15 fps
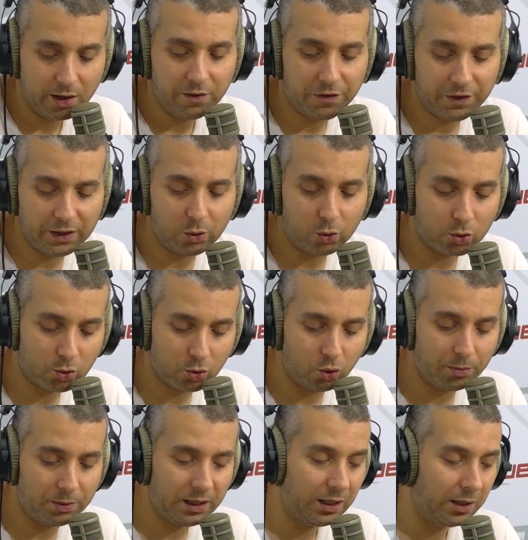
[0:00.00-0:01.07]
في
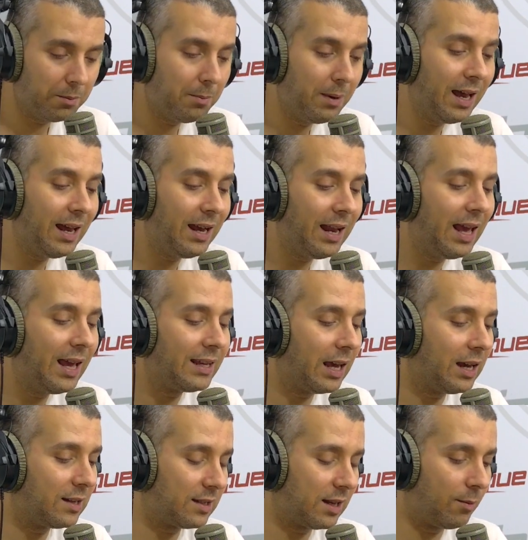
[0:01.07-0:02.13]
لزوم ما لا
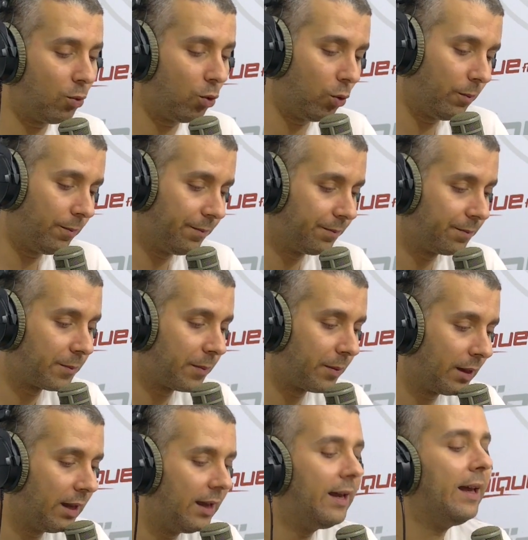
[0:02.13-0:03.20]
يلزم
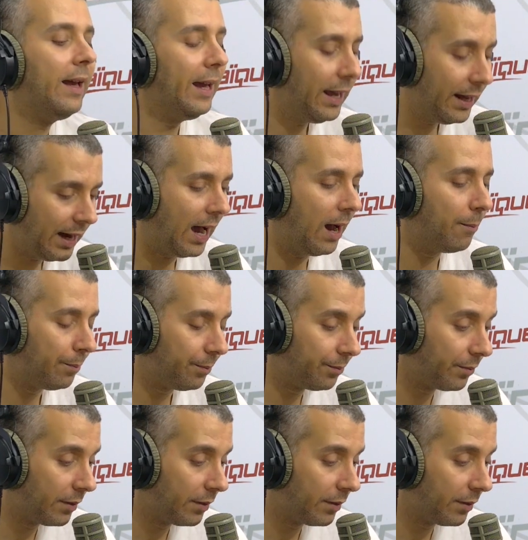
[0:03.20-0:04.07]
اي نعم